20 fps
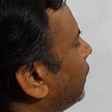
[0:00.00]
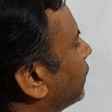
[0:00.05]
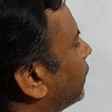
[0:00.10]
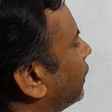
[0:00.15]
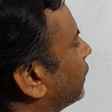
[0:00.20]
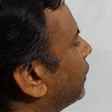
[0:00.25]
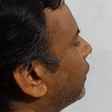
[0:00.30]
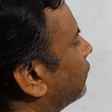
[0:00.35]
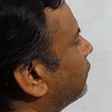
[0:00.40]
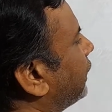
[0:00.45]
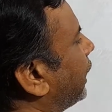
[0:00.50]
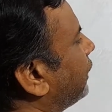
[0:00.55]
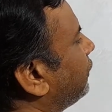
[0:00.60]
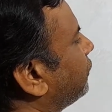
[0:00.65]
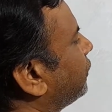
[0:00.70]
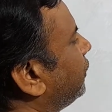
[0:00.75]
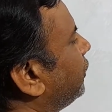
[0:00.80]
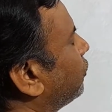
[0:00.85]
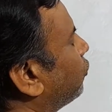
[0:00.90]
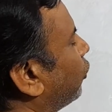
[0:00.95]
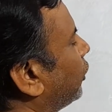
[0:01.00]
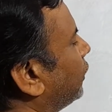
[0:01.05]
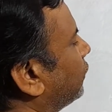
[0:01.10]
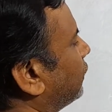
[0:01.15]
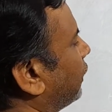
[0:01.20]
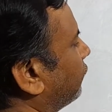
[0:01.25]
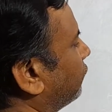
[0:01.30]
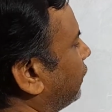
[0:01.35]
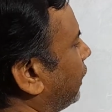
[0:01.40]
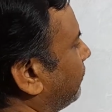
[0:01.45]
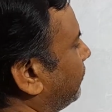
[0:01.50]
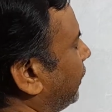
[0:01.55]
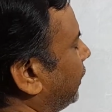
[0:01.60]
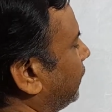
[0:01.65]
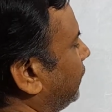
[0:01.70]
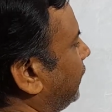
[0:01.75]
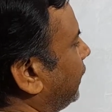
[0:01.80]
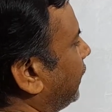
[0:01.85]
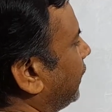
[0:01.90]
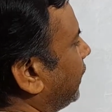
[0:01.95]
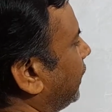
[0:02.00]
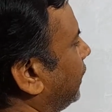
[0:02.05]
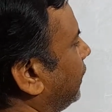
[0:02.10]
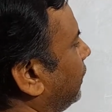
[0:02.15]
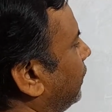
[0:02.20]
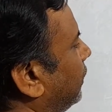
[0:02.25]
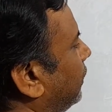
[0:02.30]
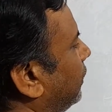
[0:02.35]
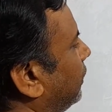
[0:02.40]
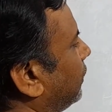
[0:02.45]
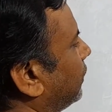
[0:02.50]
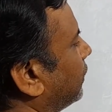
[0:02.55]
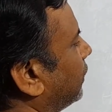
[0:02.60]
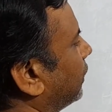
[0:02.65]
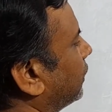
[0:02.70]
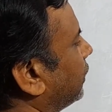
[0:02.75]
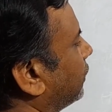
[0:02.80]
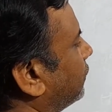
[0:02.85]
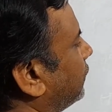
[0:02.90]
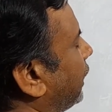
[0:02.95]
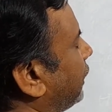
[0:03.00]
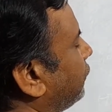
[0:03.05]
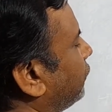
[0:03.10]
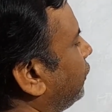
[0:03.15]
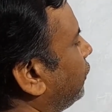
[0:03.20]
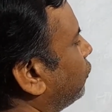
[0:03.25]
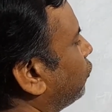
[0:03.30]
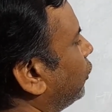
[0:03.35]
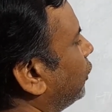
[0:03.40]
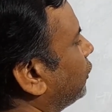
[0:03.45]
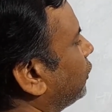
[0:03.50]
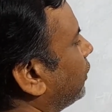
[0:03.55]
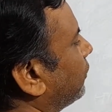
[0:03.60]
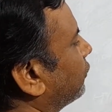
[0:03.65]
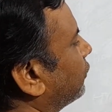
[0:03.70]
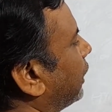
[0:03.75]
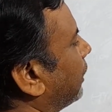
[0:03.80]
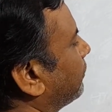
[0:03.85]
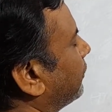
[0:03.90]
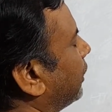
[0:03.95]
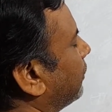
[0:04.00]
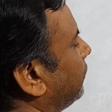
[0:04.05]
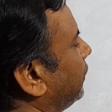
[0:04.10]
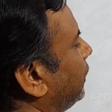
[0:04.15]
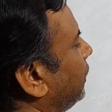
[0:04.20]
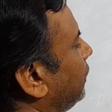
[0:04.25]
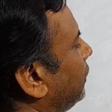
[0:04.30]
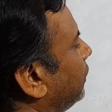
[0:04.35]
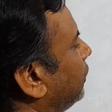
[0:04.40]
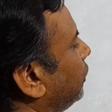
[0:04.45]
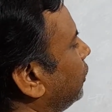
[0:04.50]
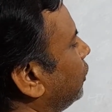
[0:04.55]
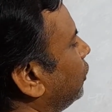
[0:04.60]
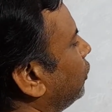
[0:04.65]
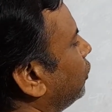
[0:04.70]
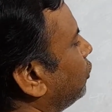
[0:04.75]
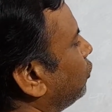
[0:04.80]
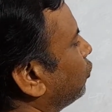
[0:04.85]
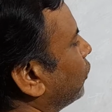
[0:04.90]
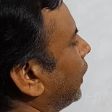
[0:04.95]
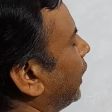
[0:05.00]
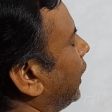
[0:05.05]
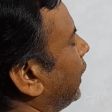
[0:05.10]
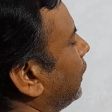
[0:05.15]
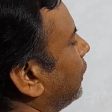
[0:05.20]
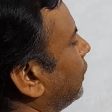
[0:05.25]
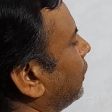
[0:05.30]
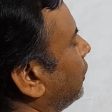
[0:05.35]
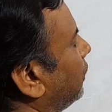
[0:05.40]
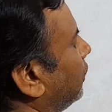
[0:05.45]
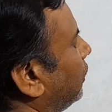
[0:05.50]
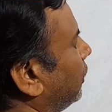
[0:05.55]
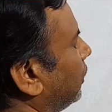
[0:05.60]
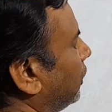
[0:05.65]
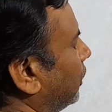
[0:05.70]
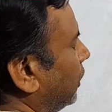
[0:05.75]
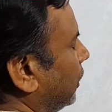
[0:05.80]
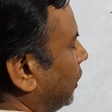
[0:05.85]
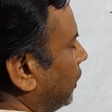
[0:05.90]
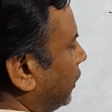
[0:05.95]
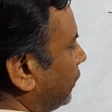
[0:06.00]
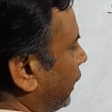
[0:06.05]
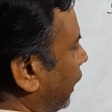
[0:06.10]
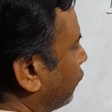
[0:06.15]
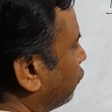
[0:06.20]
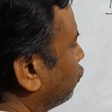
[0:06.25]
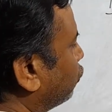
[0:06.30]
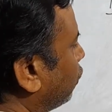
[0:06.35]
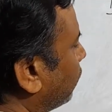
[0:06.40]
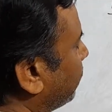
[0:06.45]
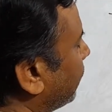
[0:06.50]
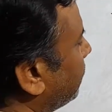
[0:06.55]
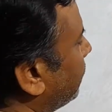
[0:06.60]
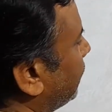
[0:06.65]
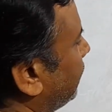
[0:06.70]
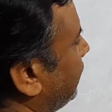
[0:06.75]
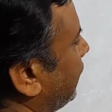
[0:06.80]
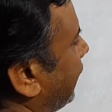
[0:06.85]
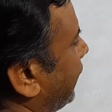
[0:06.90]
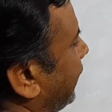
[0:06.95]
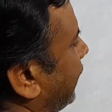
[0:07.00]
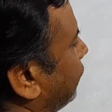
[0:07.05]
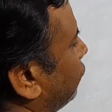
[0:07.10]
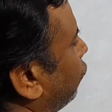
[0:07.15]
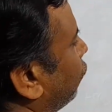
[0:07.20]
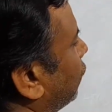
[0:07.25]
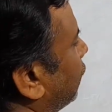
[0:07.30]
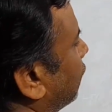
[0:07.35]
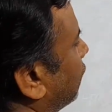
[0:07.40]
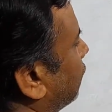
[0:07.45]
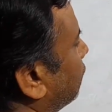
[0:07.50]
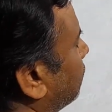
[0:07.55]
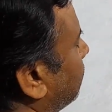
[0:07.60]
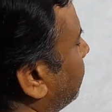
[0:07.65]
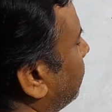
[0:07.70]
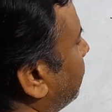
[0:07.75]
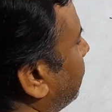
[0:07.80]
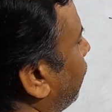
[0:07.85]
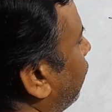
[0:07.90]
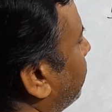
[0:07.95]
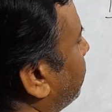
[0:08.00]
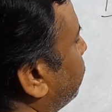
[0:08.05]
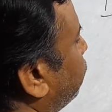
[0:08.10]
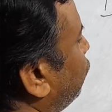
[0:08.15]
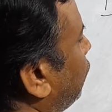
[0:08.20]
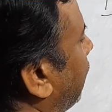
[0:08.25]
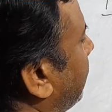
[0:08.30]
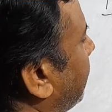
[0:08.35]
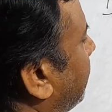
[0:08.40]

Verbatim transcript: कलकत्ता इंजीनियरिंग कॉलेज का स्थापना किया गया कलकत्ता इंजीनियरिंग कॉलेज की स्थापना भी जो है अठारह में किया गया था और और पूना